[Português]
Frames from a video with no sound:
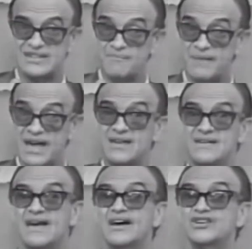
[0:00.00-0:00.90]

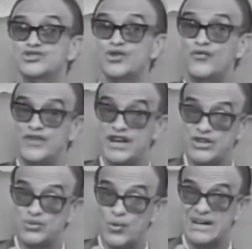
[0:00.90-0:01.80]
também
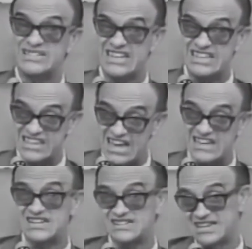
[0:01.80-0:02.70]
sofrendo as
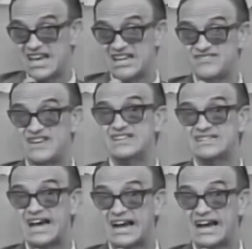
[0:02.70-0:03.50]
tendências e que às vezes